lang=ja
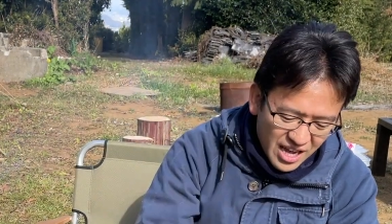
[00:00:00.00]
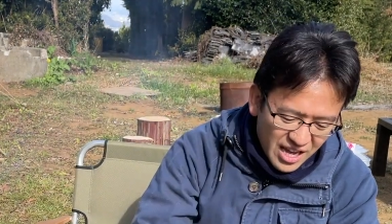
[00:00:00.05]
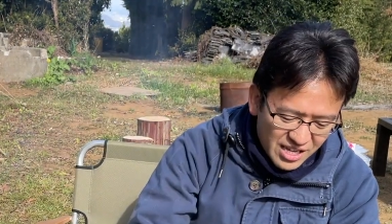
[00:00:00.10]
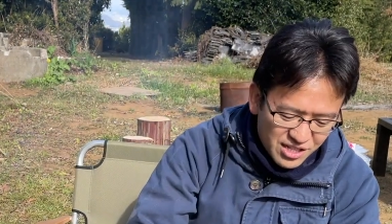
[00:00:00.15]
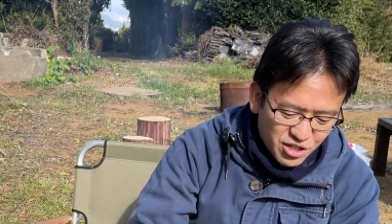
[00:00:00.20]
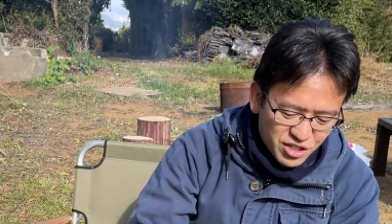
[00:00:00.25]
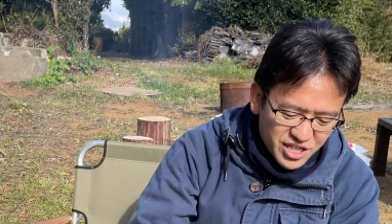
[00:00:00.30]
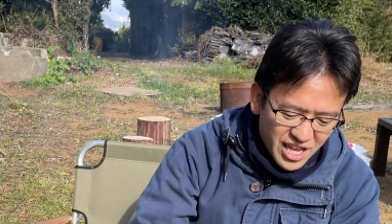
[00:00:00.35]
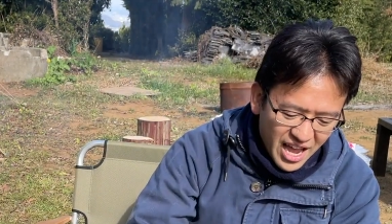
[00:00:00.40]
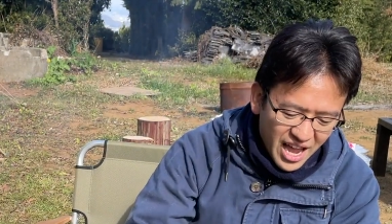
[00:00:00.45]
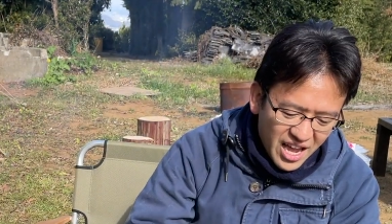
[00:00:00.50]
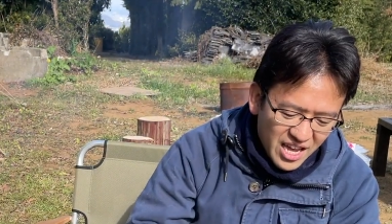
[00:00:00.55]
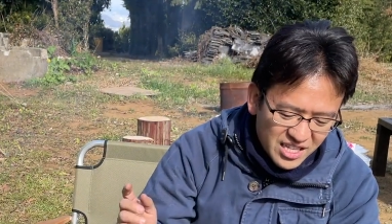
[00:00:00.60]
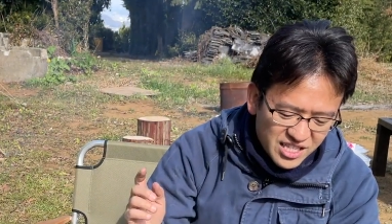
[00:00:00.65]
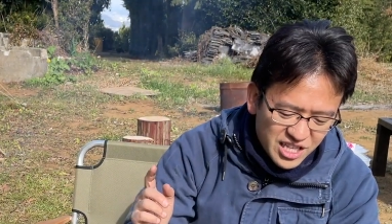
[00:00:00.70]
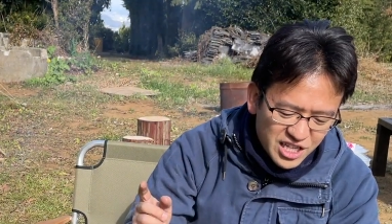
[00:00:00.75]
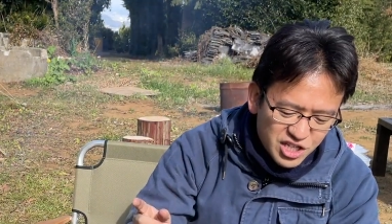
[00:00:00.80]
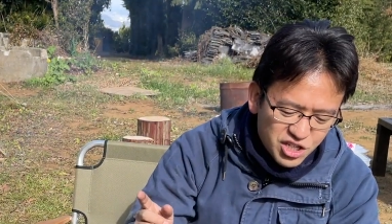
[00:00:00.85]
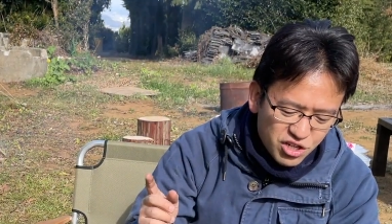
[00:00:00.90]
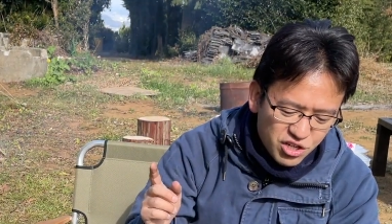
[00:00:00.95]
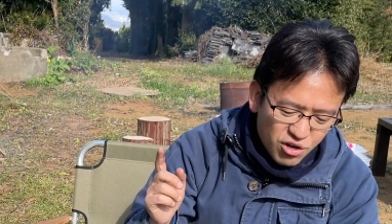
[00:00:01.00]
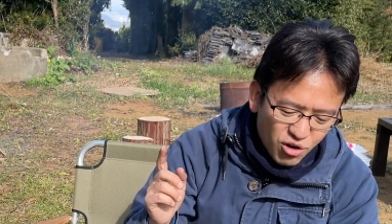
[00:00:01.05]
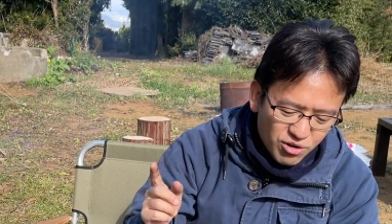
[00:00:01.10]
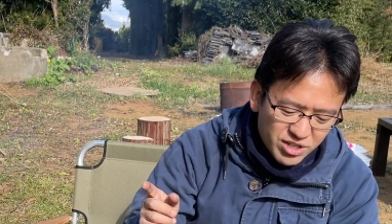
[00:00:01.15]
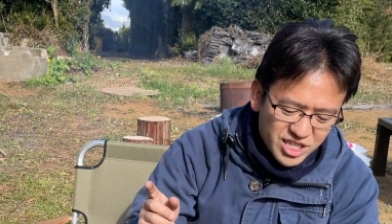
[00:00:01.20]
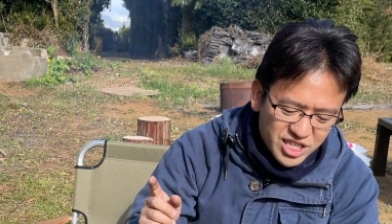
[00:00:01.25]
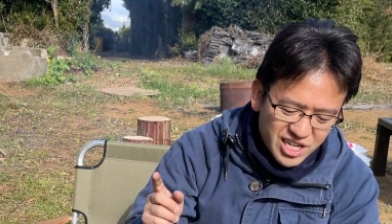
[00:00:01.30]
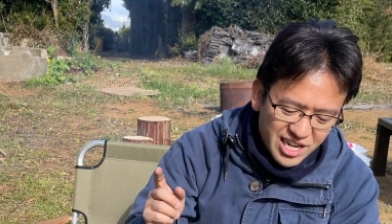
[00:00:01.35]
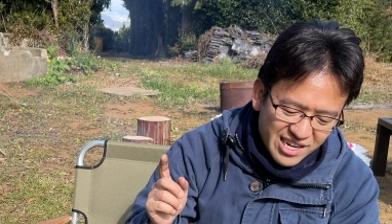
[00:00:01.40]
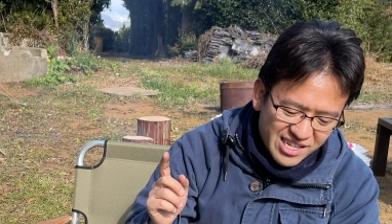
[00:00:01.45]
そしてにじゅうご
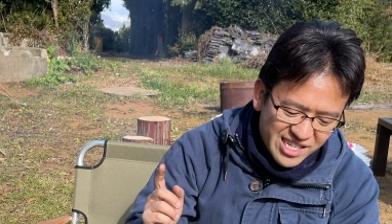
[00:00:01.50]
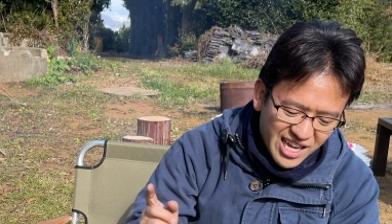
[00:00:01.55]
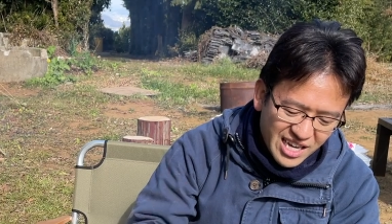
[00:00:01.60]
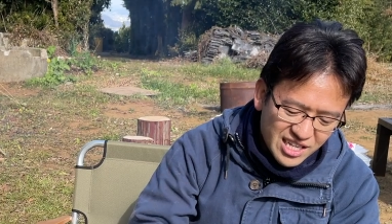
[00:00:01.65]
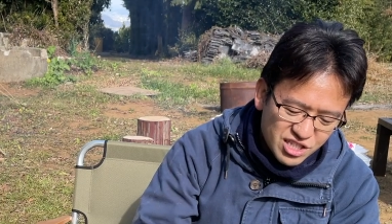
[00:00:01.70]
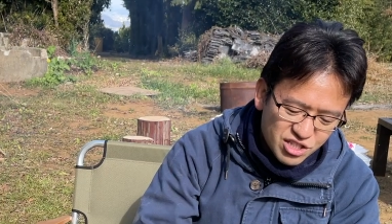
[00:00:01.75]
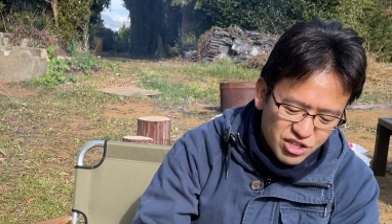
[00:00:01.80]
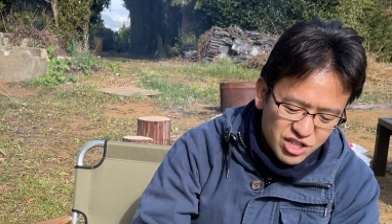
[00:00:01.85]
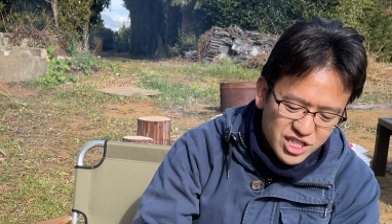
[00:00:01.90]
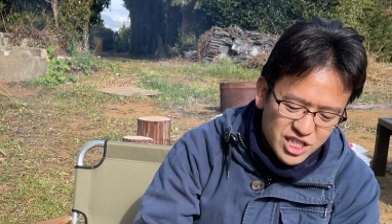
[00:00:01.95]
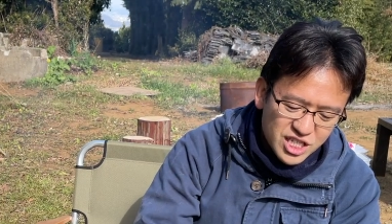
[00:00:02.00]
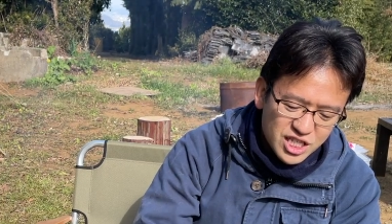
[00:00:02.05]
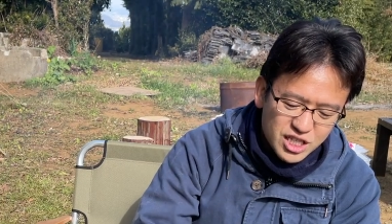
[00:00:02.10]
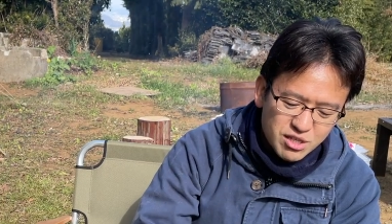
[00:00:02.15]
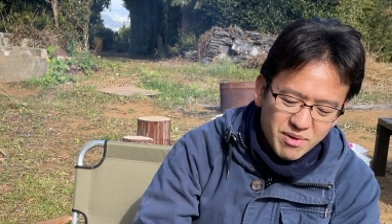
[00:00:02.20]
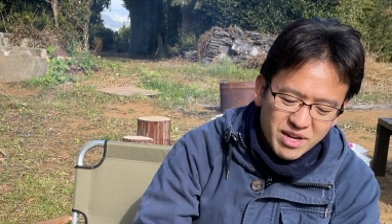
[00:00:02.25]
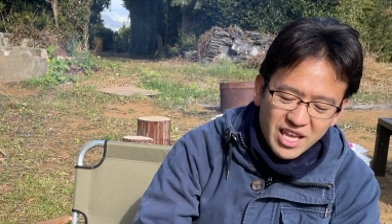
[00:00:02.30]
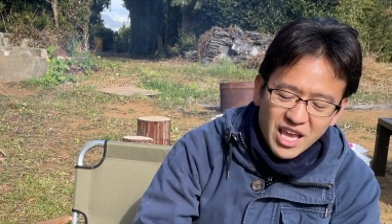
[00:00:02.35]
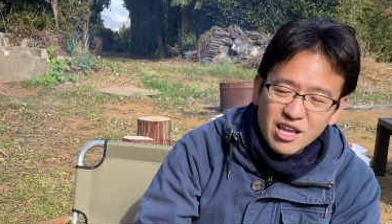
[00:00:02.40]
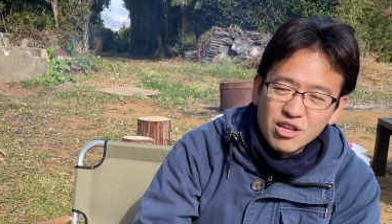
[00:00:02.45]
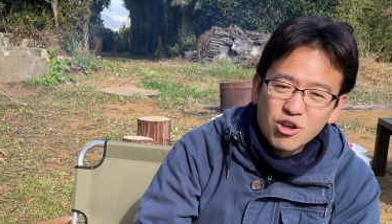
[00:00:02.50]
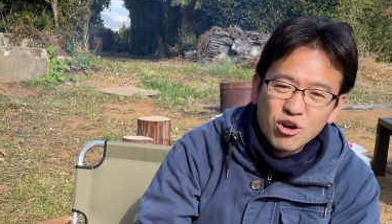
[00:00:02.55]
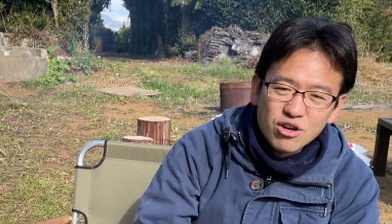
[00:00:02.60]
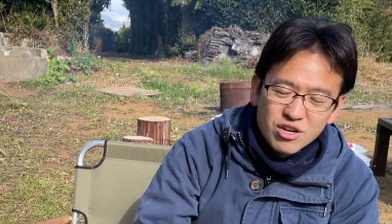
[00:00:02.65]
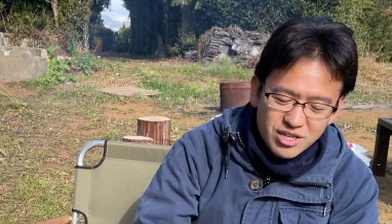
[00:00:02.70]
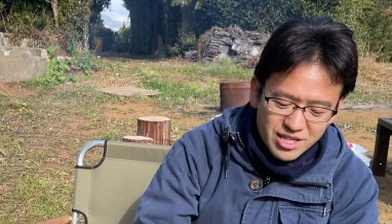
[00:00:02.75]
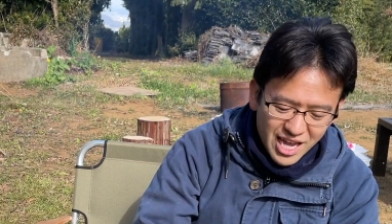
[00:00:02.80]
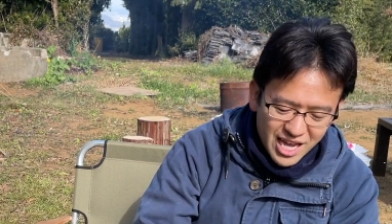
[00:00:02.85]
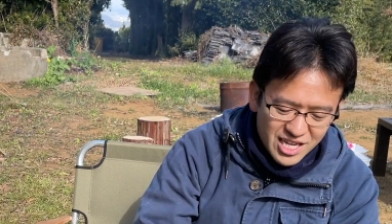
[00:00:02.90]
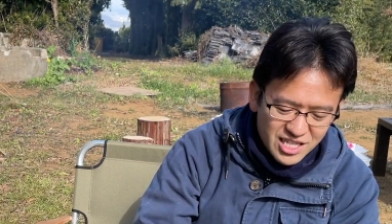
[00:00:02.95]
にちからさんじゅういちにちまで
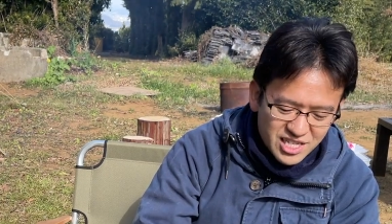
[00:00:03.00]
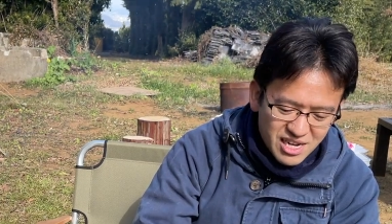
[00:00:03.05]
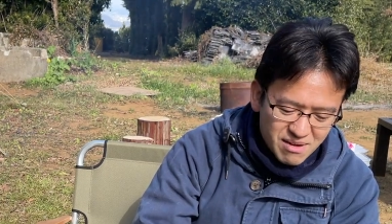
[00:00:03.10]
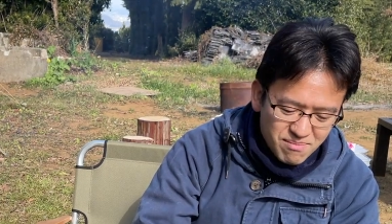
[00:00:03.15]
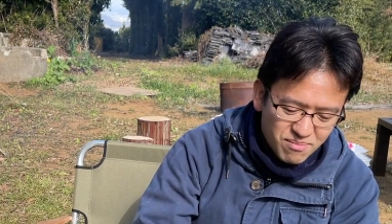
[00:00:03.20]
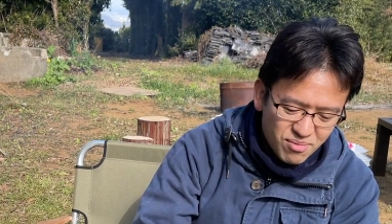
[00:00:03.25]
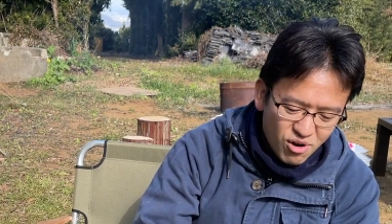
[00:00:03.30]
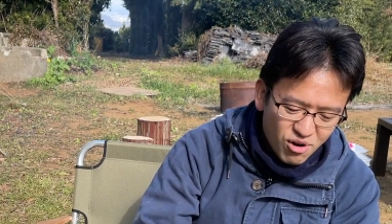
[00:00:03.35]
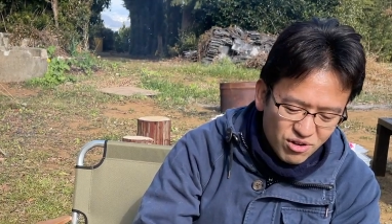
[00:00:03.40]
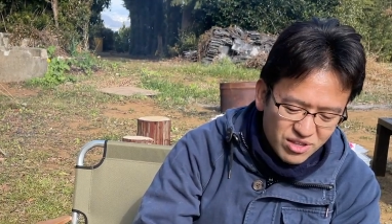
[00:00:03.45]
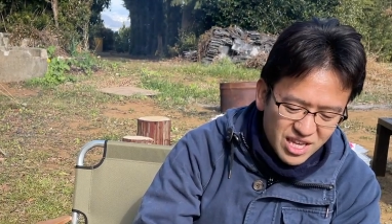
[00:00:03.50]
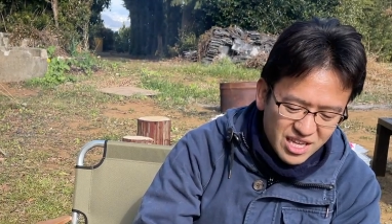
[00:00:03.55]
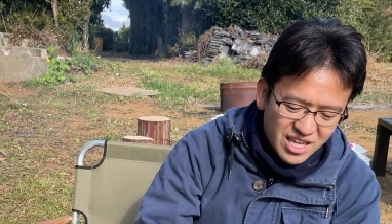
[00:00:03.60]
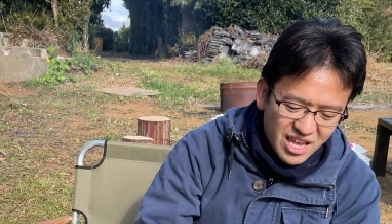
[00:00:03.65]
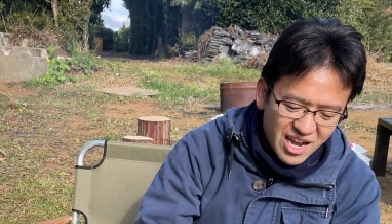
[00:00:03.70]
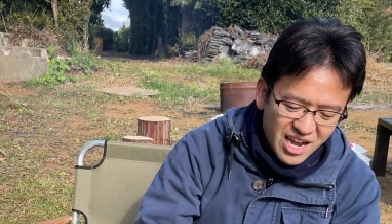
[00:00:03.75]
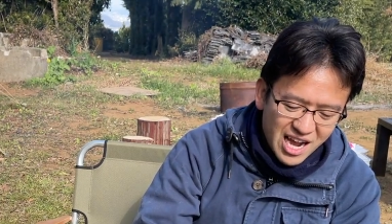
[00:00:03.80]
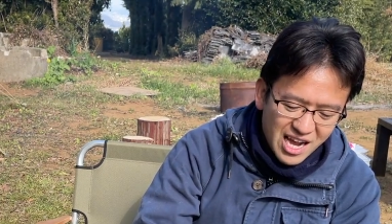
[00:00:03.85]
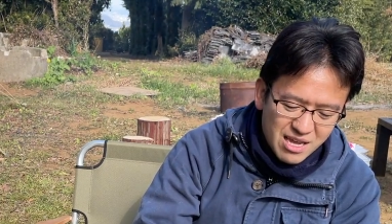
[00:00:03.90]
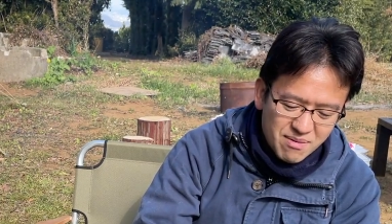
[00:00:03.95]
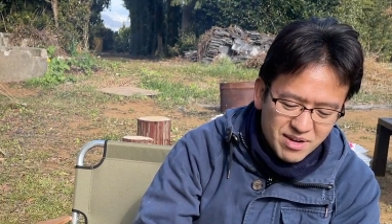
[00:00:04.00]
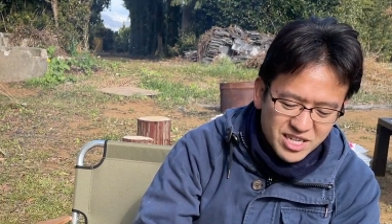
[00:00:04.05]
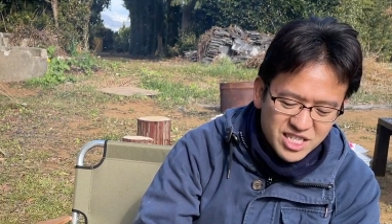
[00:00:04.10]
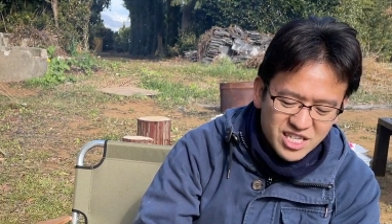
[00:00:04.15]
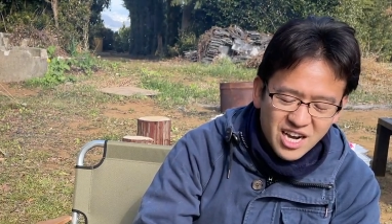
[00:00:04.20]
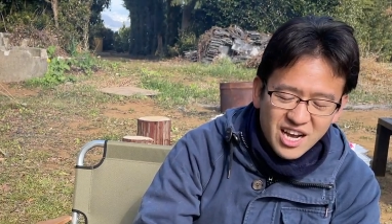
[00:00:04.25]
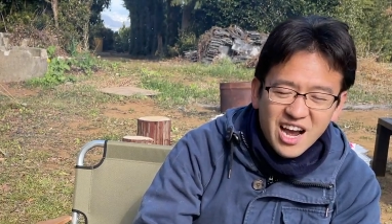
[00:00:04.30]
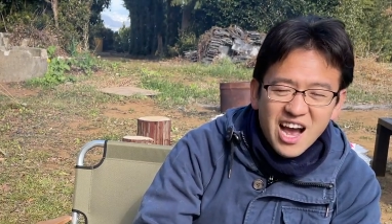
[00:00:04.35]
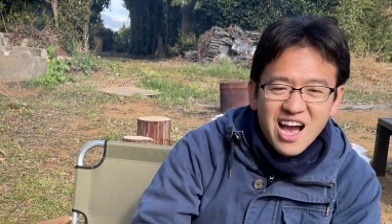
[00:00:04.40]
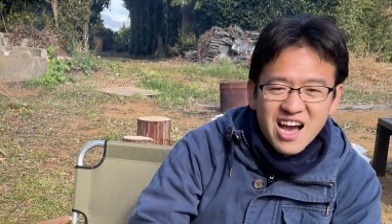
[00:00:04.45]
特大ジャンボホタテ貝
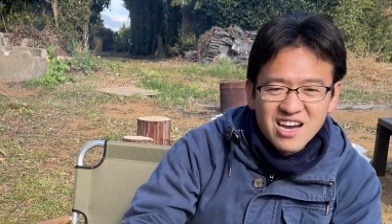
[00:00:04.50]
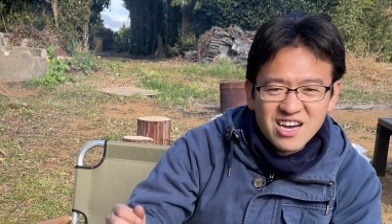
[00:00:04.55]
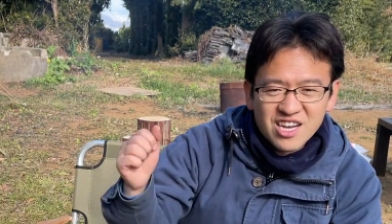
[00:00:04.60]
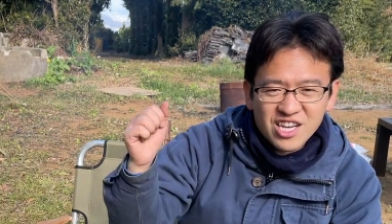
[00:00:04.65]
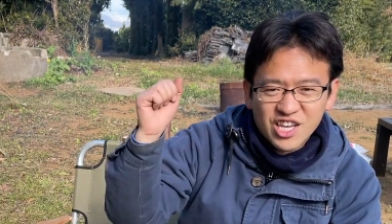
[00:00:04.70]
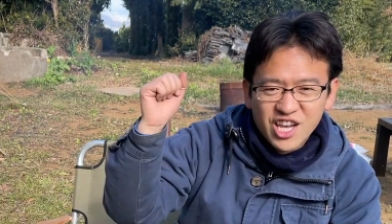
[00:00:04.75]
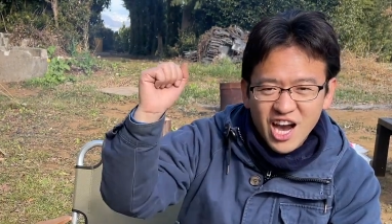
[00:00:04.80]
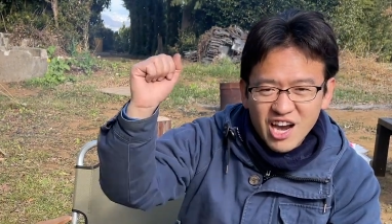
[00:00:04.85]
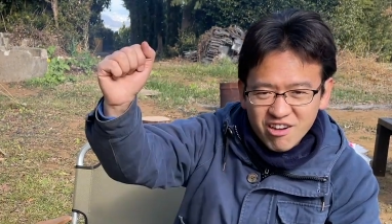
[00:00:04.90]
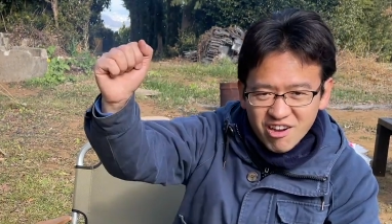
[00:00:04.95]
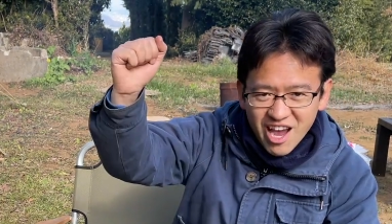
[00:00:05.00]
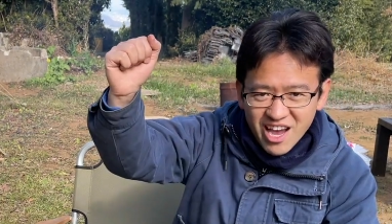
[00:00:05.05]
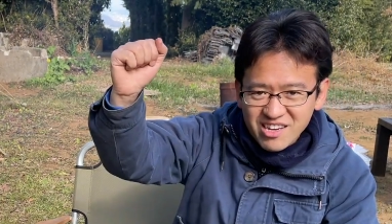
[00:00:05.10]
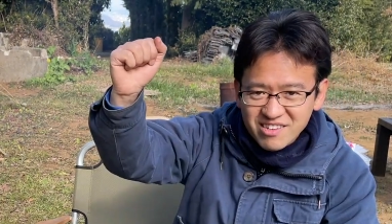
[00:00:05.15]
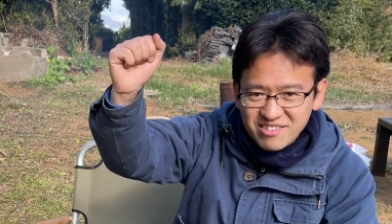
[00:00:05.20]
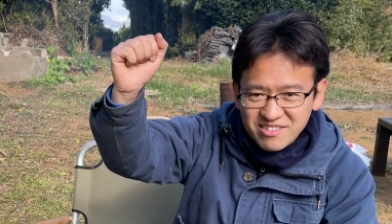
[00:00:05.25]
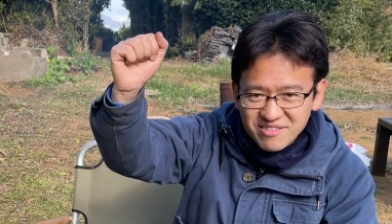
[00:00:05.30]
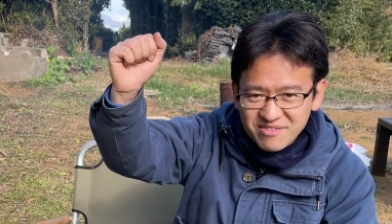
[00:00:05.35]
柱がひゃくえん、